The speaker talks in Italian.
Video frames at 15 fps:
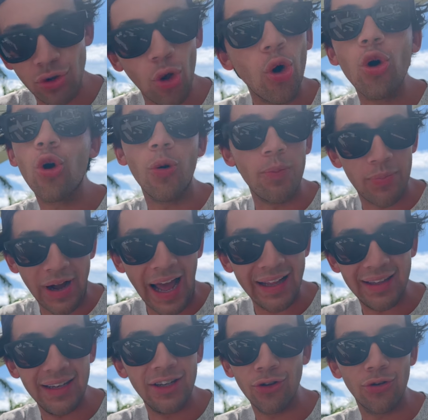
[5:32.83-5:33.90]
non
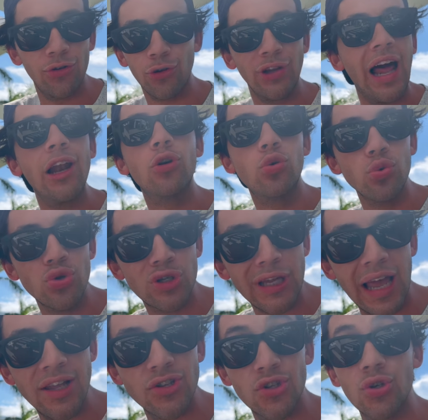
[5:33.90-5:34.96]
comprateli, non, non ha alcun
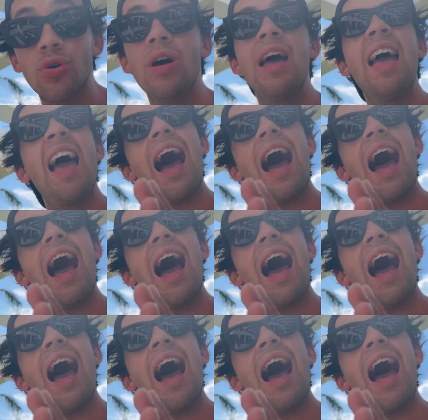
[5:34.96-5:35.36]
senso.